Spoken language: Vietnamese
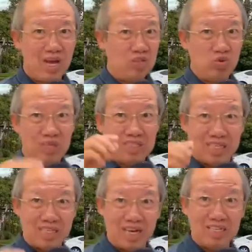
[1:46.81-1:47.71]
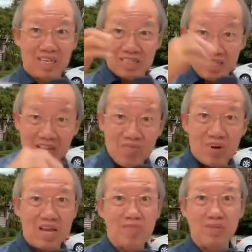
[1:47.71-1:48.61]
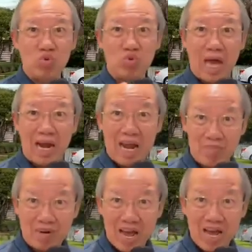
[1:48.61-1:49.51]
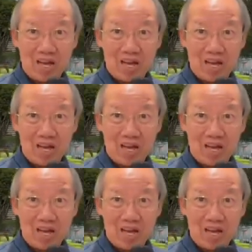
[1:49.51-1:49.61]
Chúng ta chỉ cần nhìn vào đấy mà chúng ta làm ra.